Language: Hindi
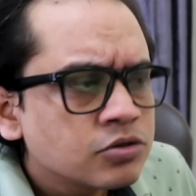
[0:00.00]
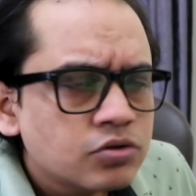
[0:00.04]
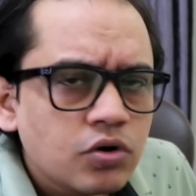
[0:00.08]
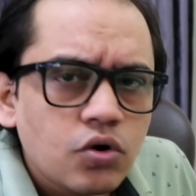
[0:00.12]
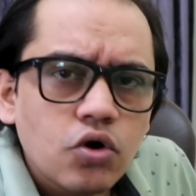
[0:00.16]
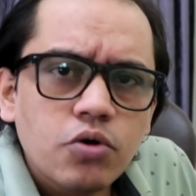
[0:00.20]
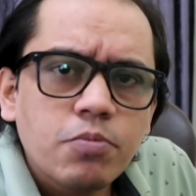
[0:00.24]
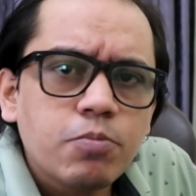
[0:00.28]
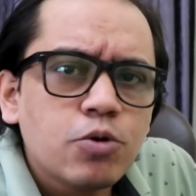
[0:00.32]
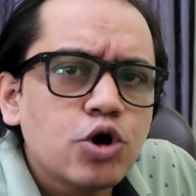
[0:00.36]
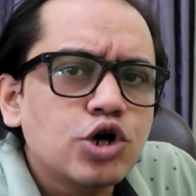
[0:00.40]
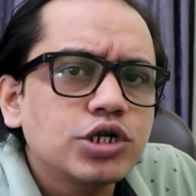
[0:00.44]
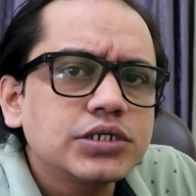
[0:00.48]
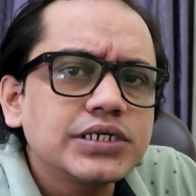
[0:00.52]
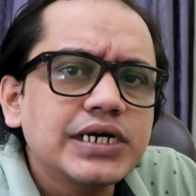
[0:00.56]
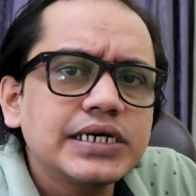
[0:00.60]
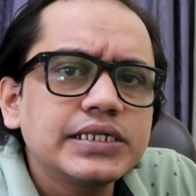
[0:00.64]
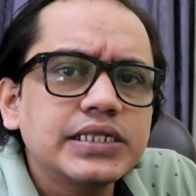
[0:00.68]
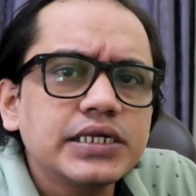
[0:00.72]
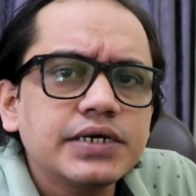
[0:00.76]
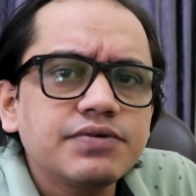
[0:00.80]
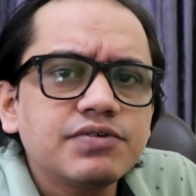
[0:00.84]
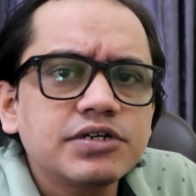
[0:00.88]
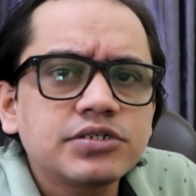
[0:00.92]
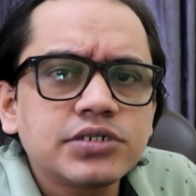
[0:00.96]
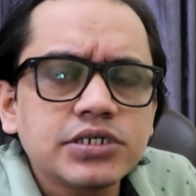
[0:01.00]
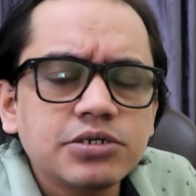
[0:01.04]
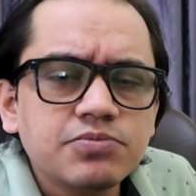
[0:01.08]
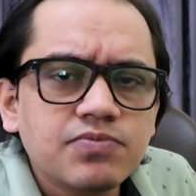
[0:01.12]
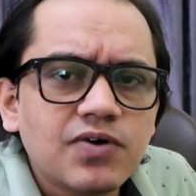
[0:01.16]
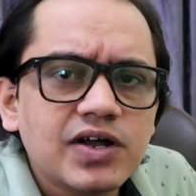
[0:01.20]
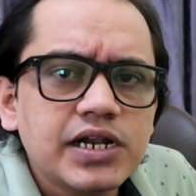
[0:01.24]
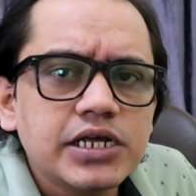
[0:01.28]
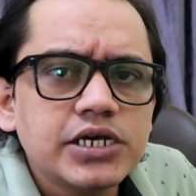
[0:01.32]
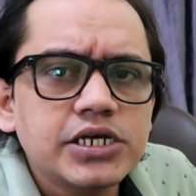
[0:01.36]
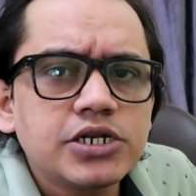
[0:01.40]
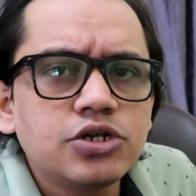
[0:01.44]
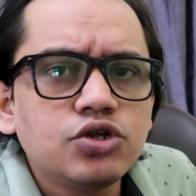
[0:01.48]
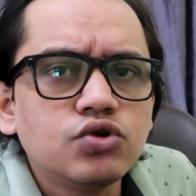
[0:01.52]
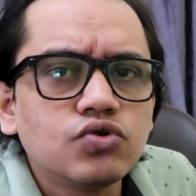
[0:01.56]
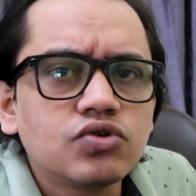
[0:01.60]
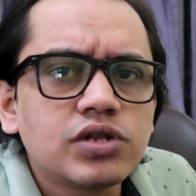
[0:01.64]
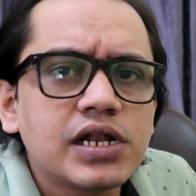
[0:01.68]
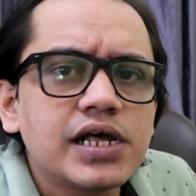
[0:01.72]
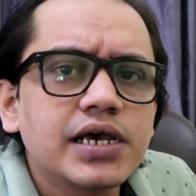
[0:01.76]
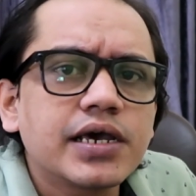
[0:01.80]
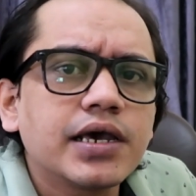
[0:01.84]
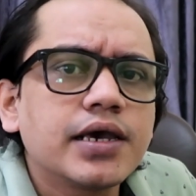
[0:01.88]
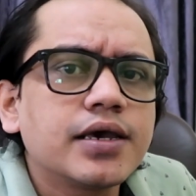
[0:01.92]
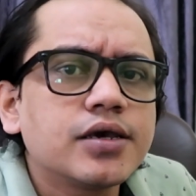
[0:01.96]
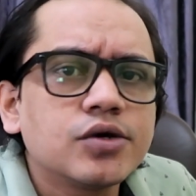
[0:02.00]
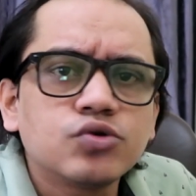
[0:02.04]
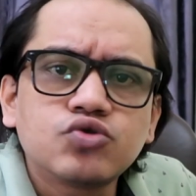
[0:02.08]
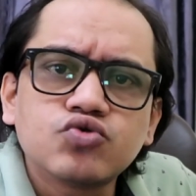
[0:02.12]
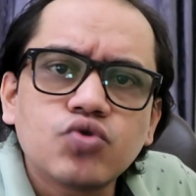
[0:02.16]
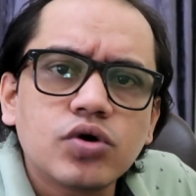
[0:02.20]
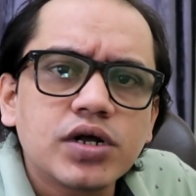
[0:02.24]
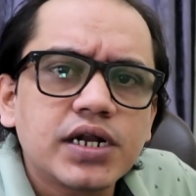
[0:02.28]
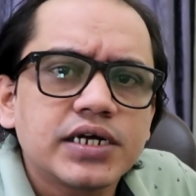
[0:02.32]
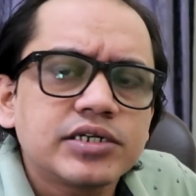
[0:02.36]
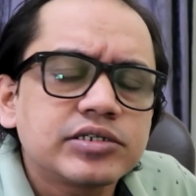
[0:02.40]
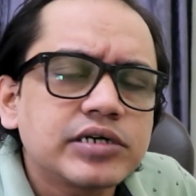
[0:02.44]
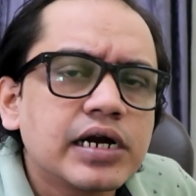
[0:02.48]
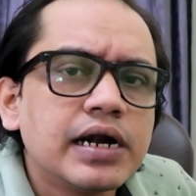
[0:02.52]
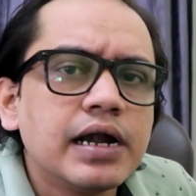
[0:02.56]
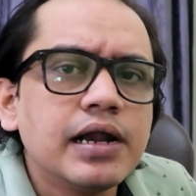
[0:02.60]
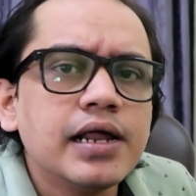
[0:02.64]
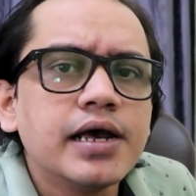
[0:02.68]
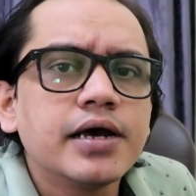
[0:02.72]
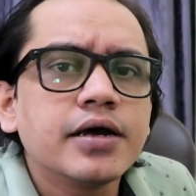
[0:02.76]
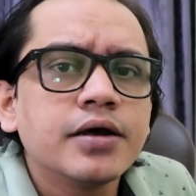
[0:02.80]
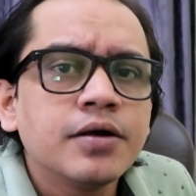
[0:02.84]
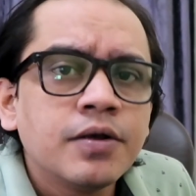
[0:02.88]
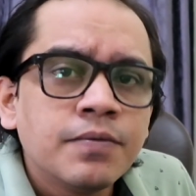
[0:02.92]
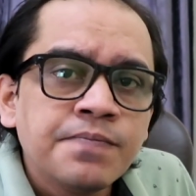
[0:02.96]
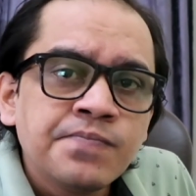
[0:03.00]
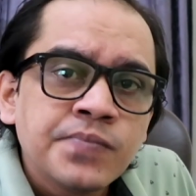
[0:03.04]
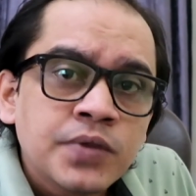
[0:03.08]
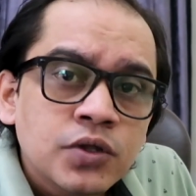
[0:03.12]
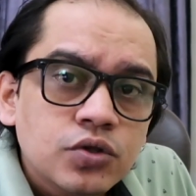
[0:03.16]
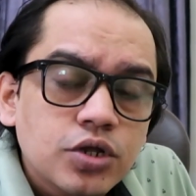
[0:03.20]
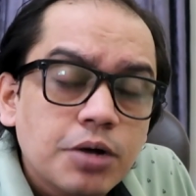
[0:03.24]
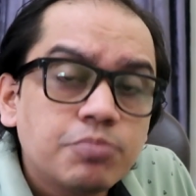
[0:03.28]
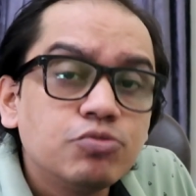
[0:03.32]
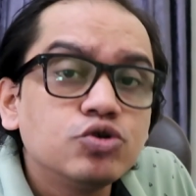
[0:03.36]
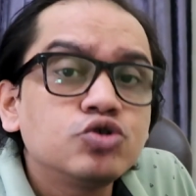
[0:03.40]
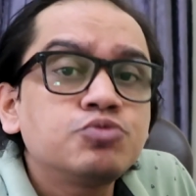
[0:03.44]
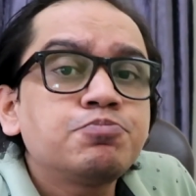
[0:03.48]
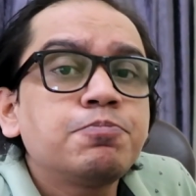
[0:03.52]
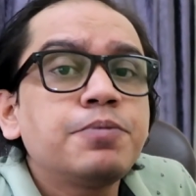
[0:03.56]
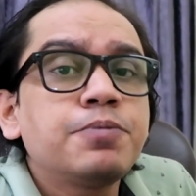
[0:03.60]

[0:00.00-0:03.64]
तो लोग पहुंच गए थे वसीम वाली की न्यूज़ लेके कि उसको अरेस्ट कर लिया है तब उस